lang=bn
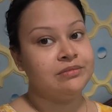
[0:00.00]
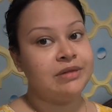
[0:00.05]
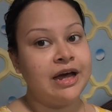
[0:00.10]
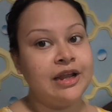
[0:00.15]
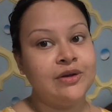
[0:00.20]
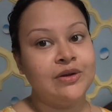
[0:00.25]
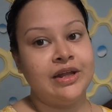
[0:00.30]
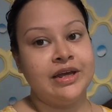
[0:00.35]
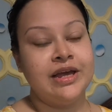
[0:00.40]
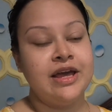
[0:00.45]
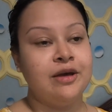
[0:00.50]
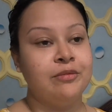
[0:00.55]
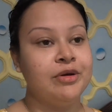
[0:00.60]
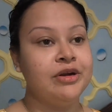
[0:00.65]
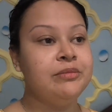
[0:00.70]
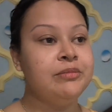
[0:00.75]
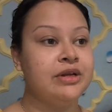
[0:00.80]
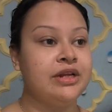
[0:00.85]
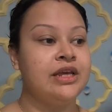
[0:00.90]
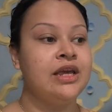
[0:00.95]
ভালো লাগে আমার
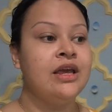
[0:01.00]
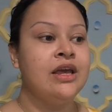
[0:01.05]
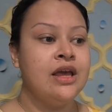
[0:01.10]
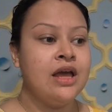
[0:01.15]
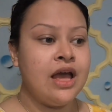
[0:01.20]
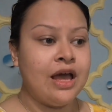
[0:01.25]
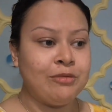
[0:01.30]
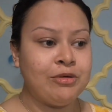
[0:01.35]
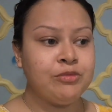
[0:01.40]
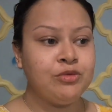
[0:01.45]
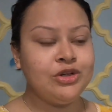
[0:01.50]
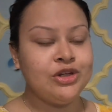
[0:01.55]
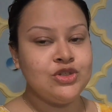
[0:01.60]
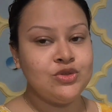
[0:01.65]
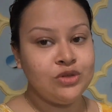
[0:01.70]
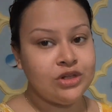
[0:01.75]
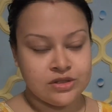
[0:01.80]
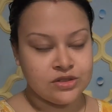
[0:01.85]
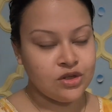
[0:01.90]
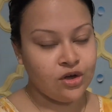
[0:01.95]
মানে আমার মনে
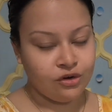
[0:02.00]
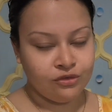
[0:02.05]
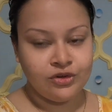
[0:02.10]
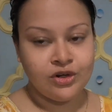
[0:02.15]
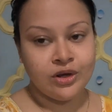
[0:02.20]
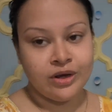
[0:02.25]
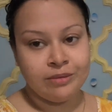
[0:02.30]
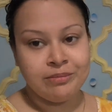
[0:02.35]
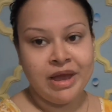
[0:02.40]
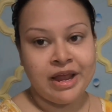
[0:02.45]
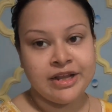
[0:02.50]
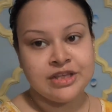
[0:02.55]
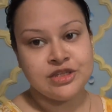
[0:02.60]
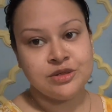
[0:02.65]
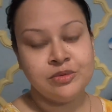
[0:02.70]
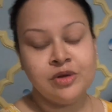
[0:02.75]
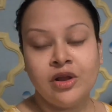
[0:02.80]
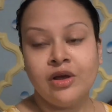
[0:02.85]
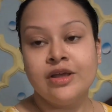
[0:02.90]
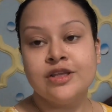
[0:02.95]
চুলটা সফট হয়
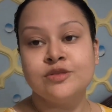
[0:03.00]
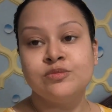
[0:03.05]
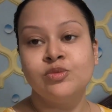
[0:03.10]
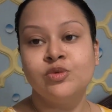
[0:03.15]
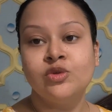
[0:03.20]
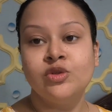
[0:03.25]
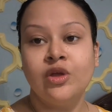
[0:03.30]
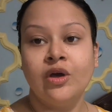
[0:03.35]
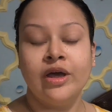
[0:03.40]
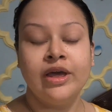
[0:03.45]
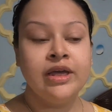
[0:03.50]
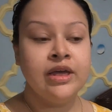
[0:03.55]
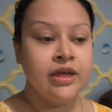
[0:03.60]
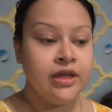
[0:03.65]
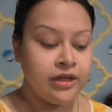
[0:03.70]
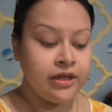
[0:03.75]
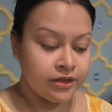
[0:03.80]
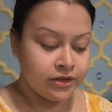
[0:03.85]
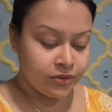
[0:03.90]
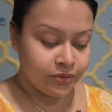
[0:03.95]
ম্যানেজেবল হয় স্মুথ হয়
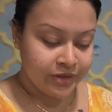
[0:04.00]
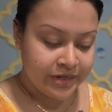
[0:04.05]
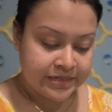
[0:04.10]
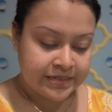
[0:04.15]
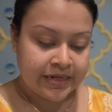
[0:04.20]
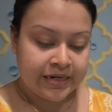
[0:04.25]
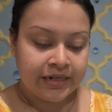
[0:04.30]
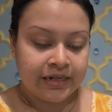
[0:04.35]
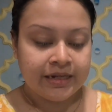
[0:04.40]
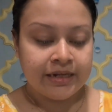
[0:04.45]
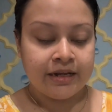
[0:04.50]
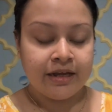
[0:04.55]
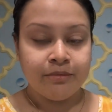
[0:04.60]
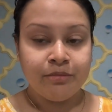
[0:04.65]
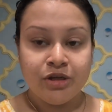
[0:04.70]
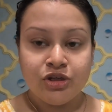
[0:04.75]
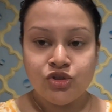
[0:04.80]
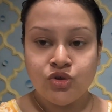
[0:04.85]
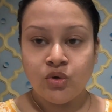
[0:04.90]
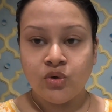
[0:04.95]
তো রিসেন্টলি না
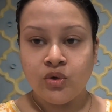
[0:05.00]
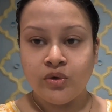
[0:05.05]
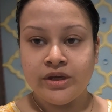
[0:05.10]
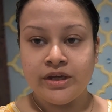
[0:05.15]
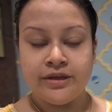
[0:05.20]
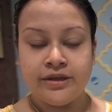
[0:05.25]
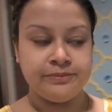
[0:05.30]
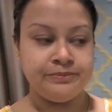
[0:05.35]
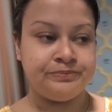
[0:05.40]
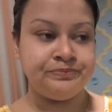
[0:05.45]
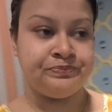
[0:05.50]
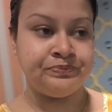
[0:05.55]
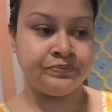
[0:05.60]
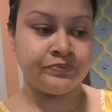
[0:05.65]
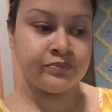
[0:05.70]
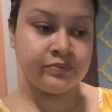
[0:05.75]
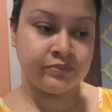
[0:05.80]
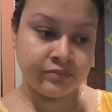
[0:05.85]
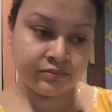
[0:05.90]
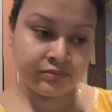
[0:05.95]
ভীষণ ওই
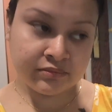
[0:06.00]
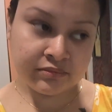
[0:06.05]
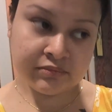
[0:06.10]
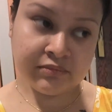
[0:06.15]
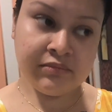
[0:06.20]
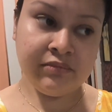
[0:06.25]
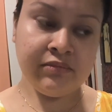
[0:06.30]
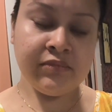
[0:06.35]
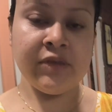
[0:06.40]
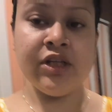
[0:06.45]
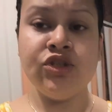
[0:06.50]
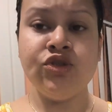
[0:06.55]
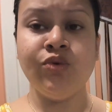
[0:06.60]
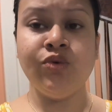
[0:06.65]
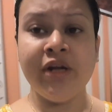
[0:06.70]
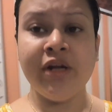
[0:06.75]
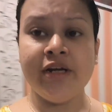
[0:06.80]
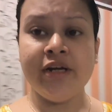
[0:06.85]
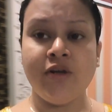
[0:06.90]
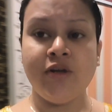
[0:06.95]

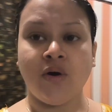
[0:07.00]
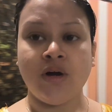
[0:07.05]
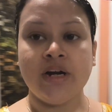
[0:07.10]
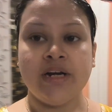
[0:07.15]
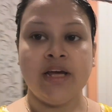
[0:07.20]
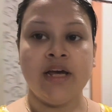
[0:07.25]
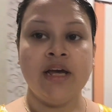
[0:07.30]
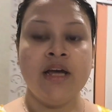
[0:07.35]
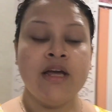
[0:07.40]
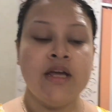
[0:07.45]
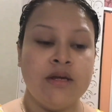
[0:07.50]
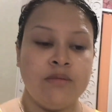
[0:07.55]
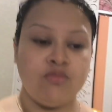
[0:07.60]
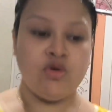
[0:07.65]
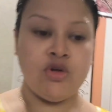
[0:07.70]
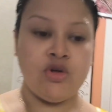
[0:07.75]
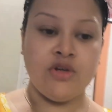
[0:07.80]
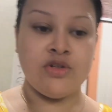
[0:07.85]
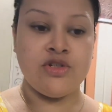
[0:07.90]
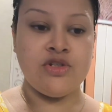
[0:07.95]
চুলের ডগাটা
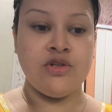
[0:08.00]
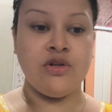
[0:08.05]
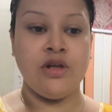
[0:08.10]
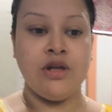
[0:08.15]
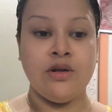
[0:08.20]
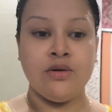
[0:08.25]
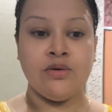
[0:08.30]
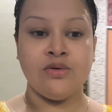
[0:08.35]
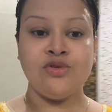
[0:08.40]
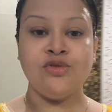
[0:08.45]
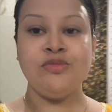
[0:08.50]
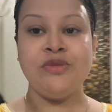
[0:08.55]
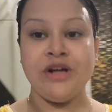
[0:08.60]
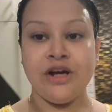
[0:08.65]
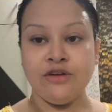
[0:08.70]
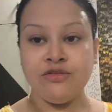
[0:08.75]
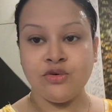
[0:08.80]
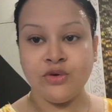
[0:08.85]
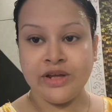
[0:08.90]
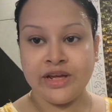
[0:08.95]
মনে হচ্ছিলো যেন খুব
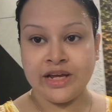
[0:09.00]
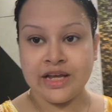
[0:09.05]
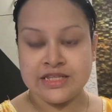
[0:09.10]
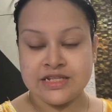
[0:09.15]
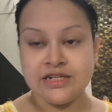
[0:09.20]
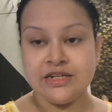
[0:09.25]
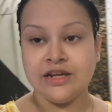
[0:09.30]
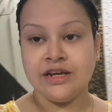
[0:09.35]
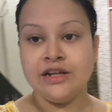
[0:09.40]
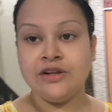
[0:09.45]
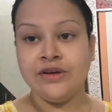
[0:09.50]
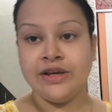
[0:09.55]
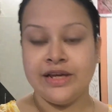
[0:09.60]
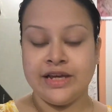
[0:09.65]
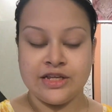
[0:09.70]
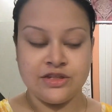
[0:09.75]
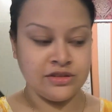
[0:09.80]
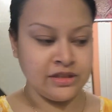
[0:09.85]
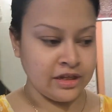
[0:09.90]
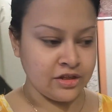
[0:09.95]
রাফ হয়ে গেছে ডাল হয়ে
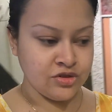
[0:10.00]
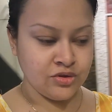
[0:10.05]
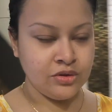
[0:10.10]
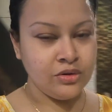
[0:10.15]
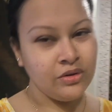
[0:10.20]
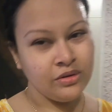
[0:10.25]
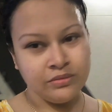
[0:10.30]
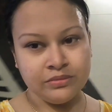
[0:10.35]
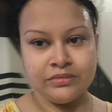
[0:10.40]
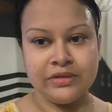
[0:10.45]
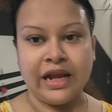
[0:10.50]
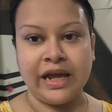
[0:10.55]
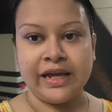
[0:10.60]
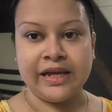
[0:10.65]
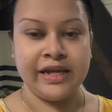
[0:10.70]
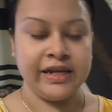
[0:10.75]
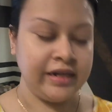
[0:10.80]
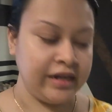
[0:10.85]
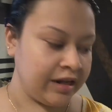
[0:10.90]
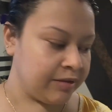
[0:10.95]
গেছে তার জন্য
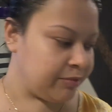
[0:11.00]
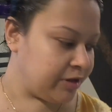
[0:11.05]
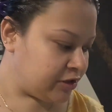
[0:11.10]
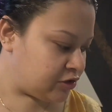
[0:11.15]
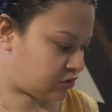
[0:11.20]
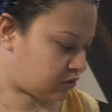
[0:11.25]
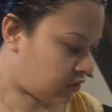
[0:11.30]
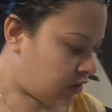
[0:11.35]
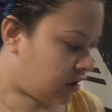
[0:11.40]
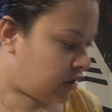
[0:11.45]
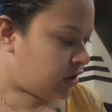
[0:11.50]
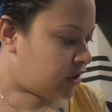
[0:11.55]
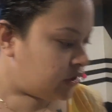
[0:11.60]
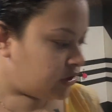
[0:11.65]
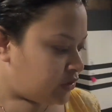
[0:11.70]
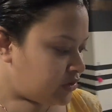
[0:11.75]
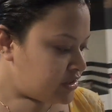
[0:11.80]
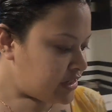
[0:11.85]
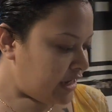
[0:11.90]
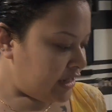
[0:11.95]
লাগিয়ে নিলাম একটু
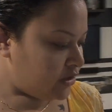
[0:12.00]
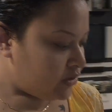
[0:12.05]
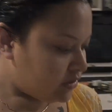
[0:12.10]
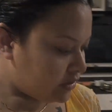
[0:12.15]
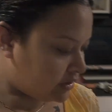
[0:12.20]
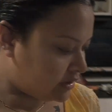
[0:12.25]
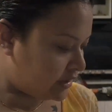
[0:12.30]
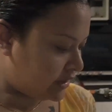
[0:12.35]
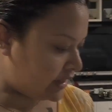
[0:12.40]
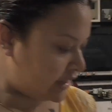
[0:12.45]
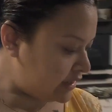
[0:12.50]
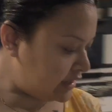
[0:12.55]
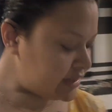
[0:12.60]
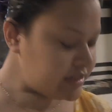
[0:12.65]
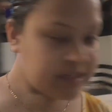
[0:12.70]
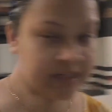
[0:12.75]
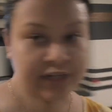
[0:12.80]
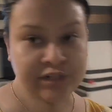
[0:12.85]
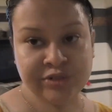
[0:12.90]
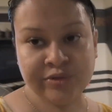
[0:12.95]
তো যাই হোক এটা
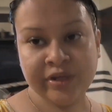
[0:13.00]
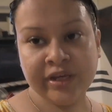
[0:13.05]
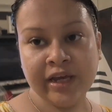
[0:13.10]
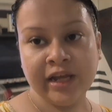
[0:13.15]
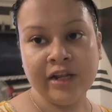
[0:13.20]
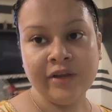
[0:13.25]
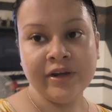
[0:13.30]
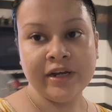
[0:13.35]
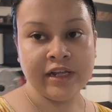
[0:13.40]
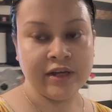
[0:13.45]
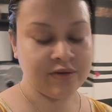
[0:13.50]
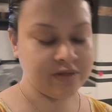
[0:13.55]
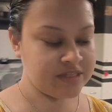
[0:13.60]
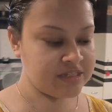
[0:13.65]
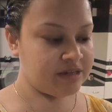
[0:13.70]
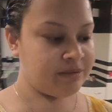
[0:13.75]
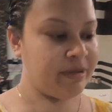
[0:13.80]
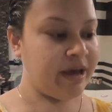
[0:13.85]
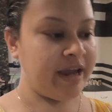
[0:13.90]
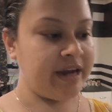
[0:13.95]
শেষ হয়ে গেল এটা হচ্ছে
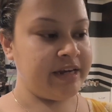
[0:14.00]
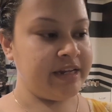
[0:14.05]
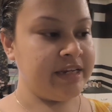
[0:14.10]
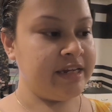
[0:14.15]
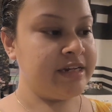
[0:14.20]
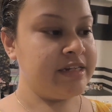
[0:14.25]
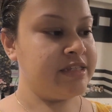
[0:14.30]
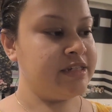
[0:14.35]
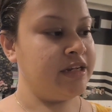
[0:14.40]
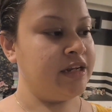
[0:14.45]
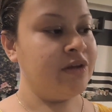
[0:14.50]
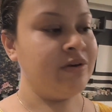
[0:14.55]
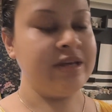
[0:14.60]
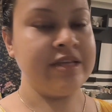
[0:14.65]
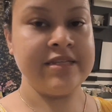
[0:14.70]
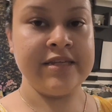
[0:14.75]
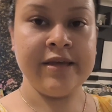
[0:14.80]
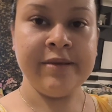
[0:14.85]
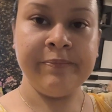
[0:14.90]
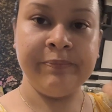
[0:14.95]
বায়োটিকের ছিল এই যে